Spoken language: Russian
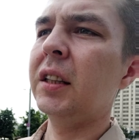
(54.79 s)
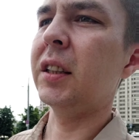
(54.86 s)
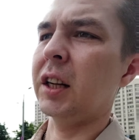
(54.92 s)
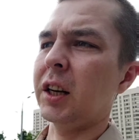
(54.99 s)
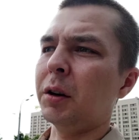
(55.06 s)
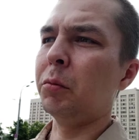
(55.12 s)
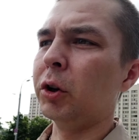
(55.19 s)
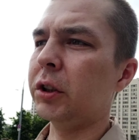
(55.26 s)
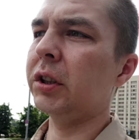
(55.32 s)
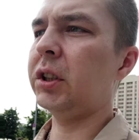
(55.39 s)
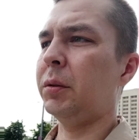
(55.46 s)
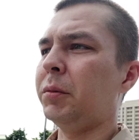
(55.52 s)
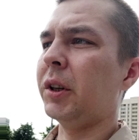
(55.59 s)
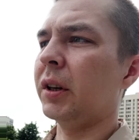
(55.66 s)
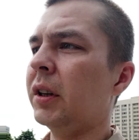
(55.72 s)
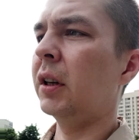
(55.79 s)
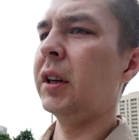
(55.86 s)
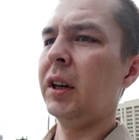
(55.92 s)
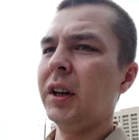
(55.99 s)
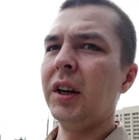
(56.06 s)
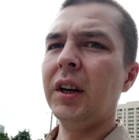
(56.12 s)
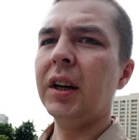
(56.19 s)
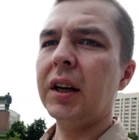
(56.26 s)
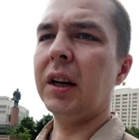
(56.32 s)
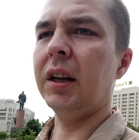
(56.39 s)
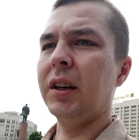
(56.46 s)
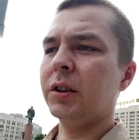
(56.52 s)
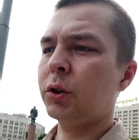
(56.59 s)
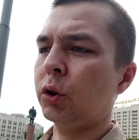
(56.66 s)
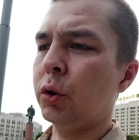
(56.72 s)
наработать себе
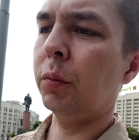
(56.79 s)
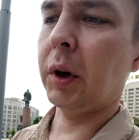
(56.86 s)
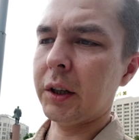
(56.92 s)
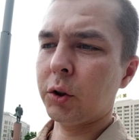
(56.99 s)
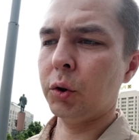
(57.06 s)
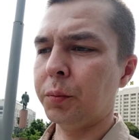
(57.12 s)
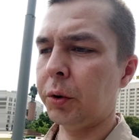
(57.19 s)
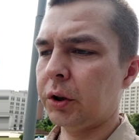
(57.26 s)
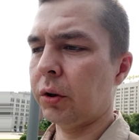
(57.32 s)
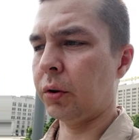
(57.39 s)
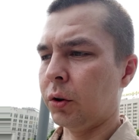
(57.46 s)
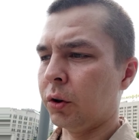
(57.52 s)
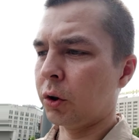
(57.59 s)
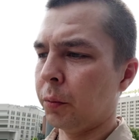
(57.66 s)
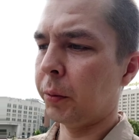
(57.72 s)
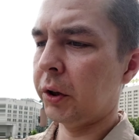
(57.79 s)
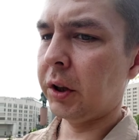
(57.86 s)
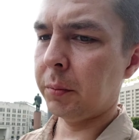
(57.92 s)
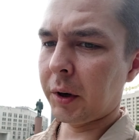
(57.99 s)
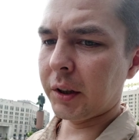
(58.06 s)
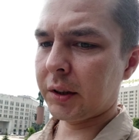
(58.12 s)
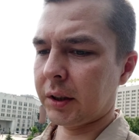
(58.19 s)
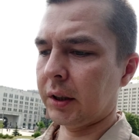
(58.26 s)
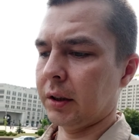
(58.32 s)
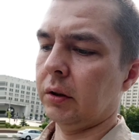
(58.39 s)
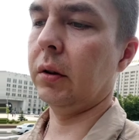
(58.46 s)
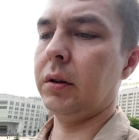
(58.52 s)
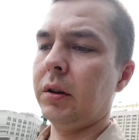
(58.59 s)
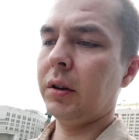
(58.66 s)
клиентскую базу и потихоньку поднимать цены.